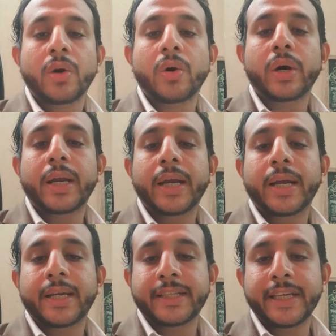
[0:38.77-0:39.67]
और
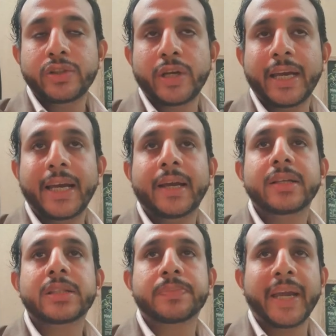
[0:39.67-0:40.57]
ये जो है
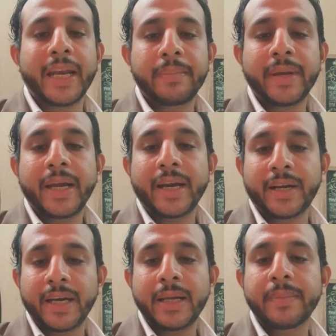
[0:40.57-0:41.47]
स्पेन में
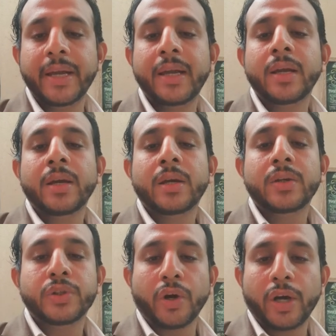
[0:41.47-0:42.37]
इटली में
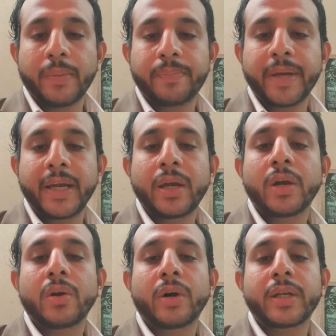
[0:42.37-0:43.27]
यूरोप में
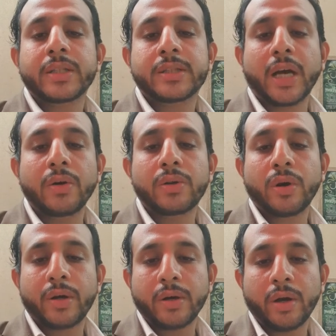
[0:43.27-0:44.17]
और साउथ
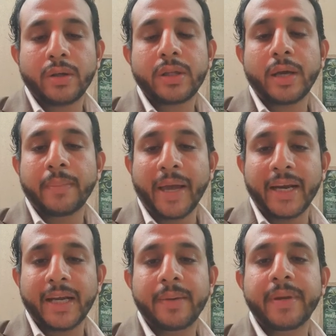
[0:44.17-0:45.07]
और नॉर्थ
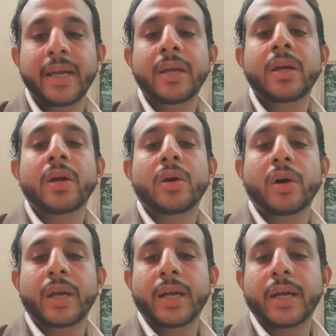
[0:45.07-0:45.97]
अमेरिका में
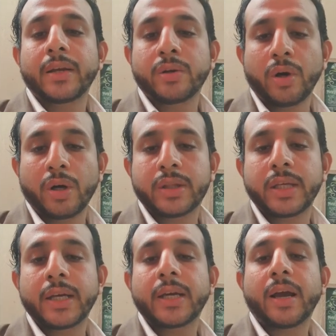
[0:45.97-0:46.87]
और नॉर्थ
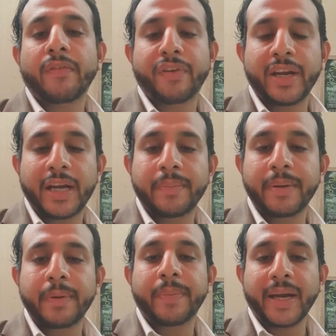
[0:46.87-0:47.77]
अफ्रीका
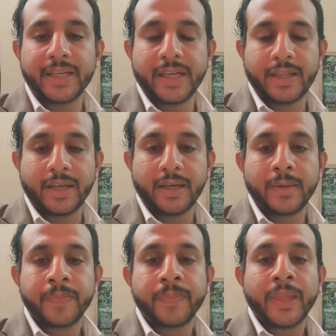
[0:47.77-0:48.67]
में भी पाया जाता है
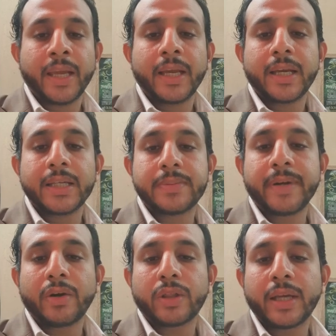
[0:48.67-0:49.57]

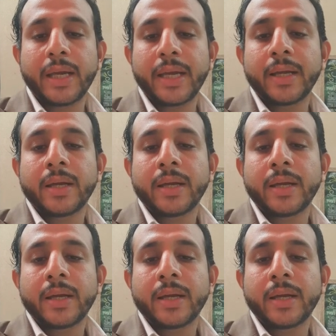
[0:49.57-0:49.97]
इसमें होते हैं